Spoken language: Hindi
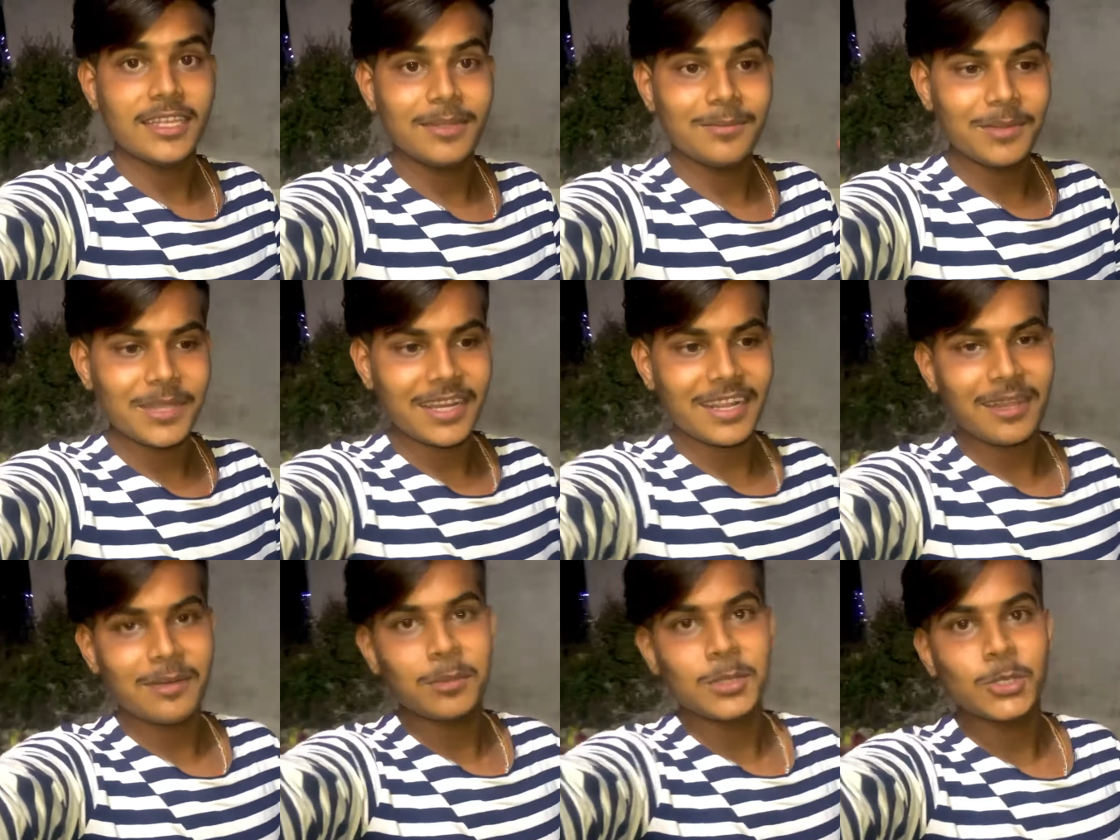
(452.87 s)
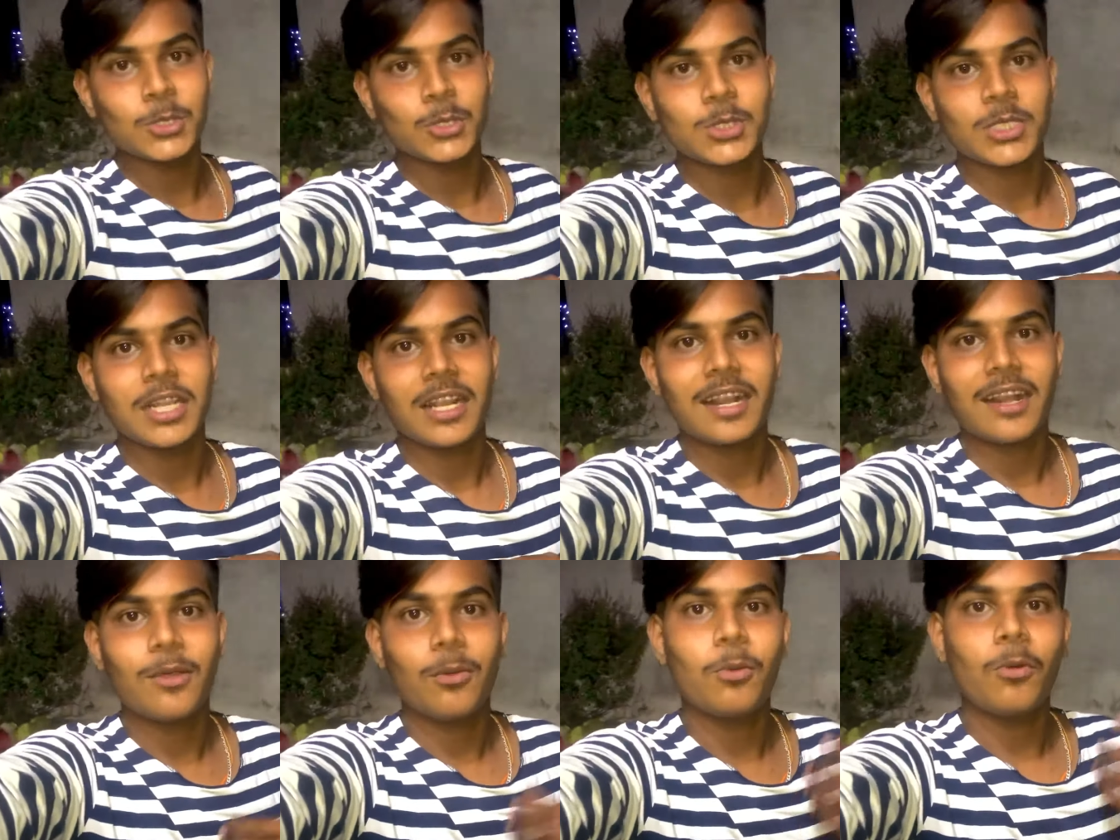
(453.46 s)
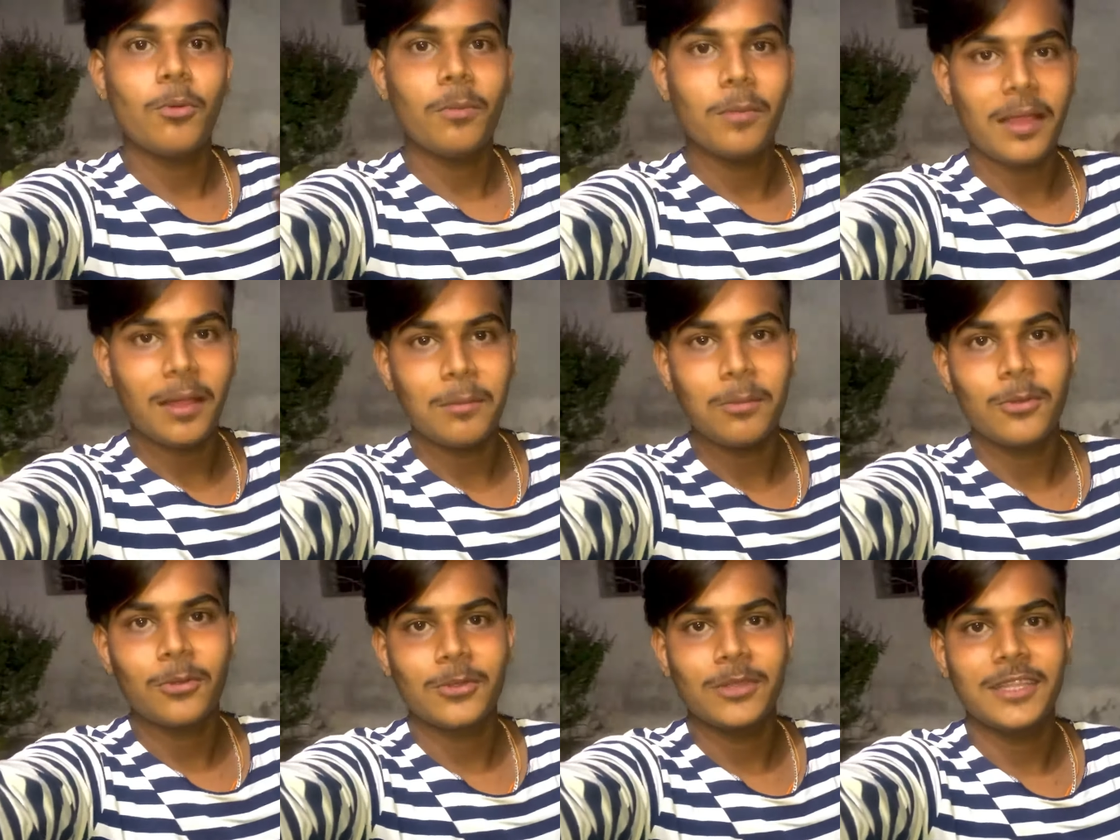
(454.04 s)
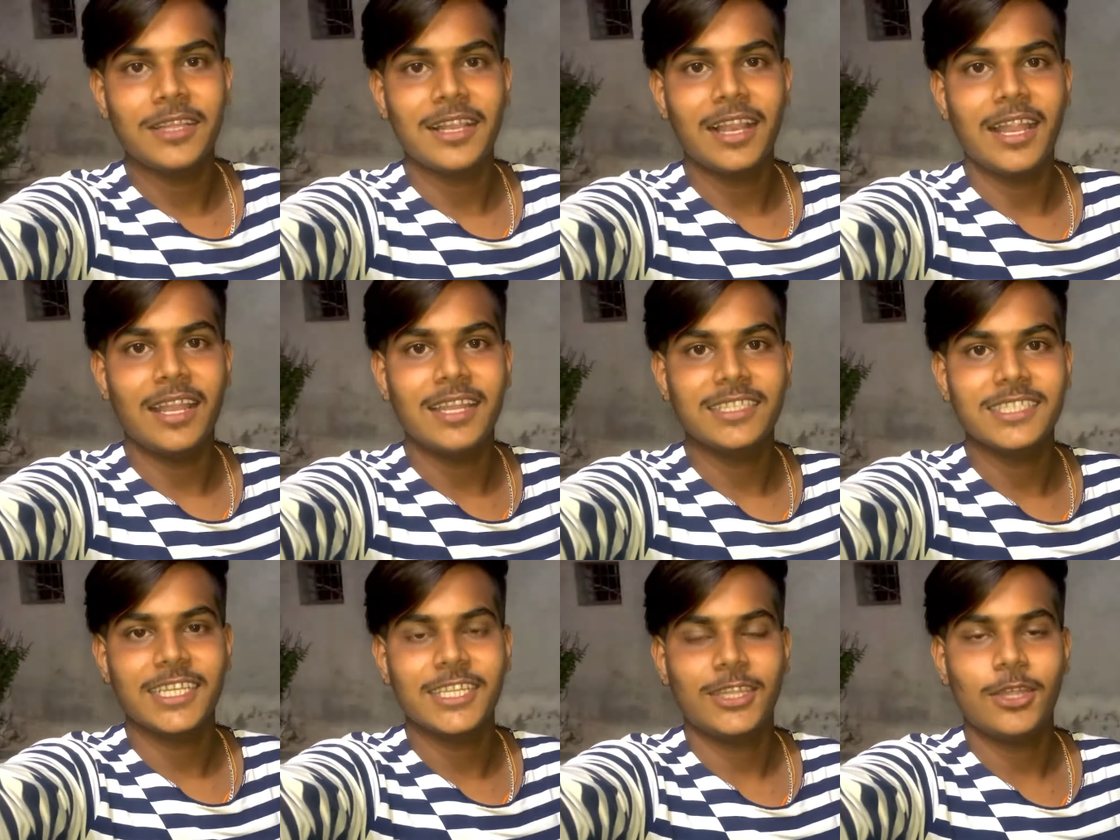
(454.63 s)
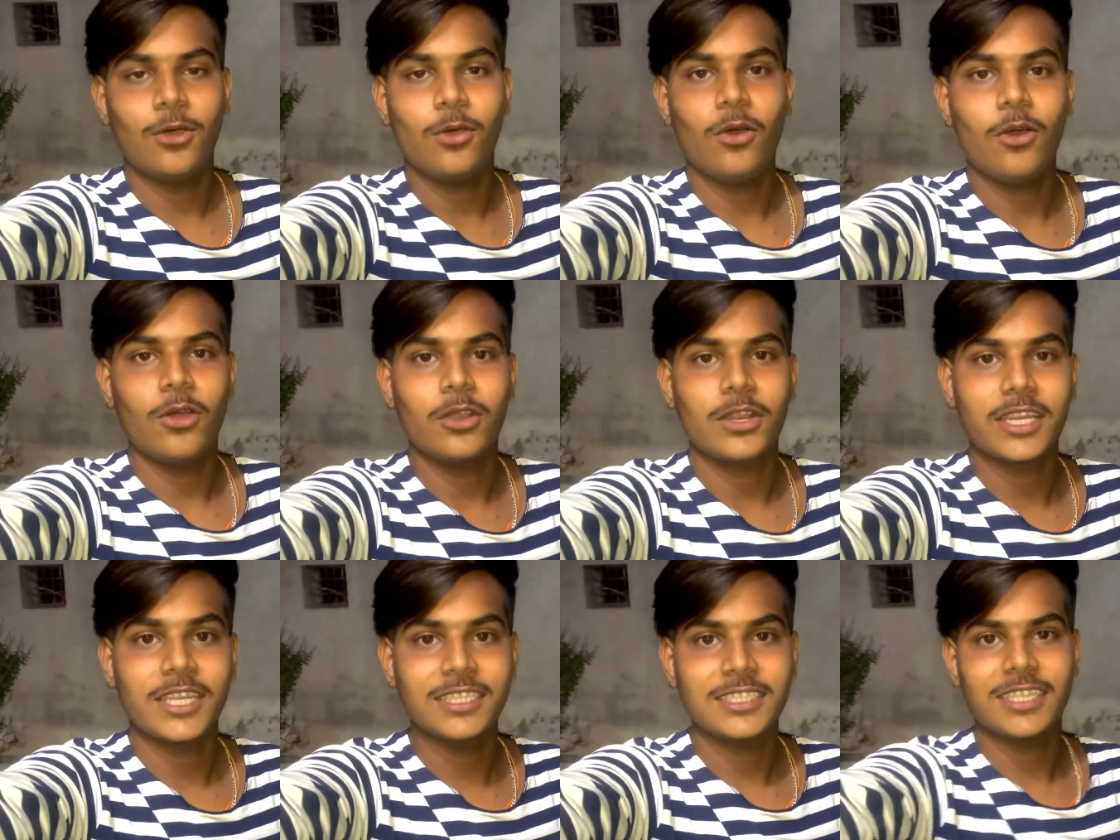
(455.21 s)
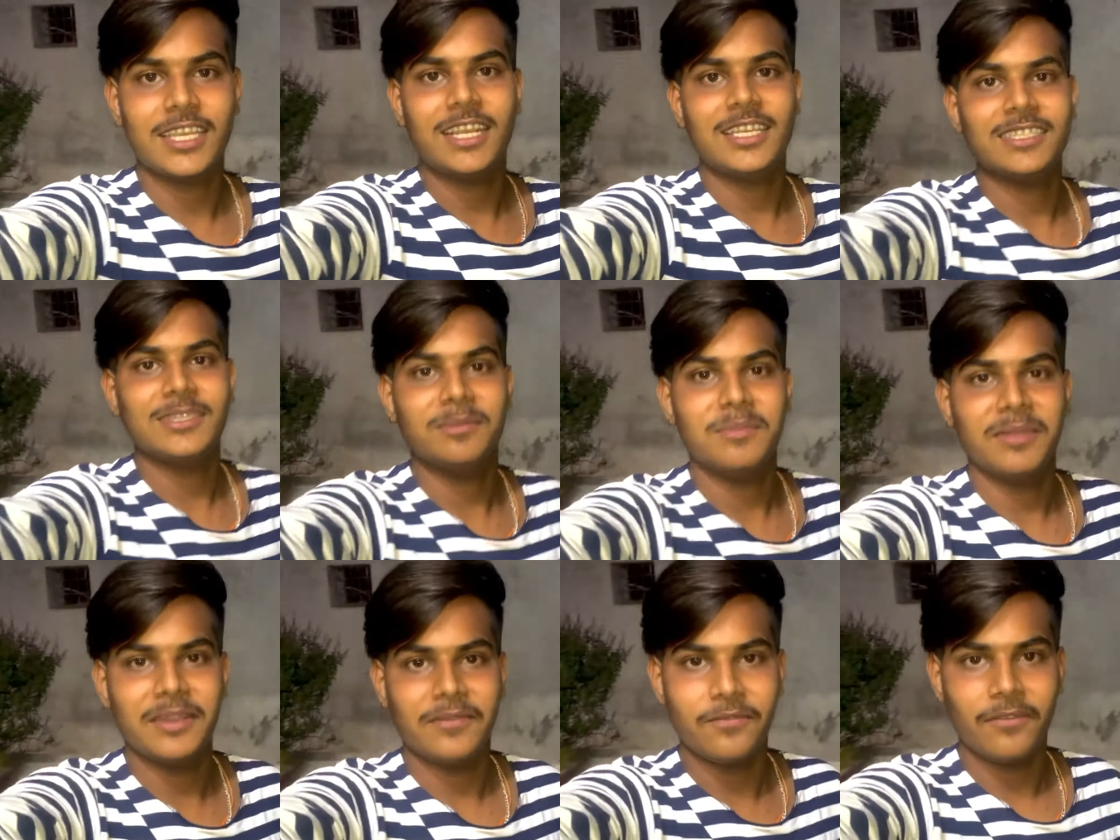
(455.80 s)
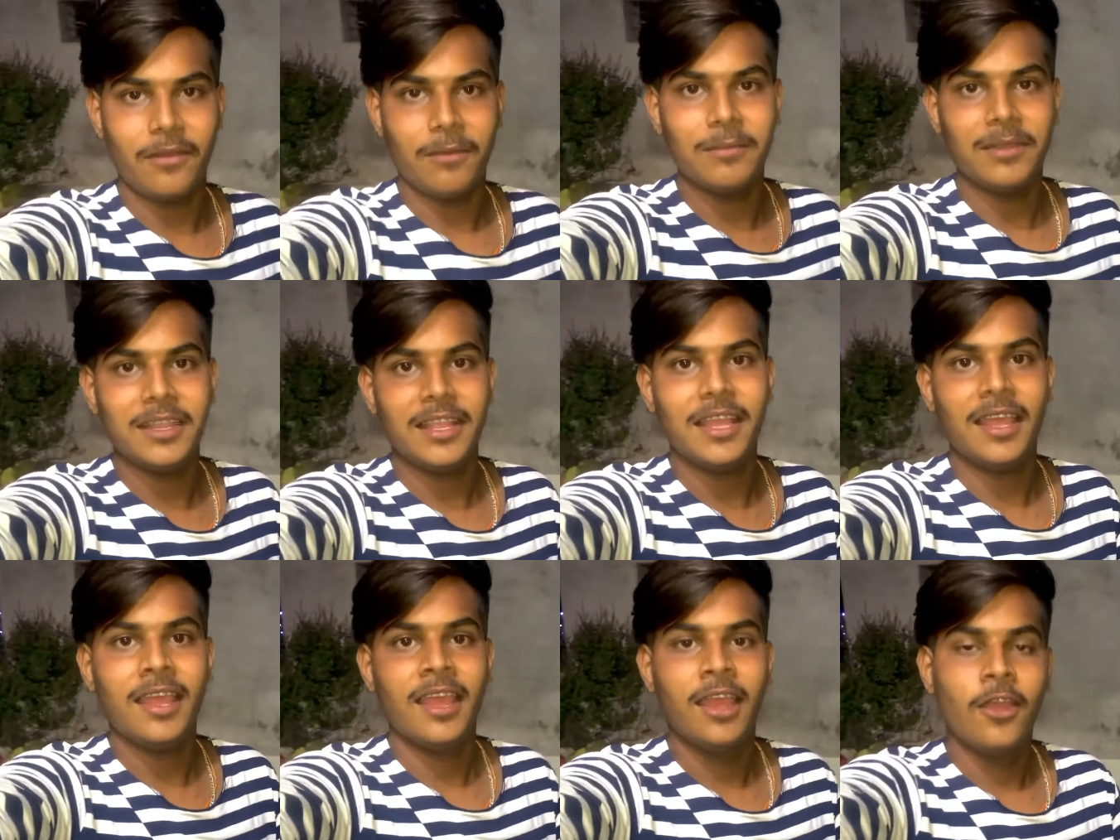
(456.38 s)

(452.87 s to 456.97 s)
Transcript: मेरे घर में जो चल रहा है वो मैं आप लोगों को दिखलाना चाहता हूँ और किस तरह से मेरे फैमिली है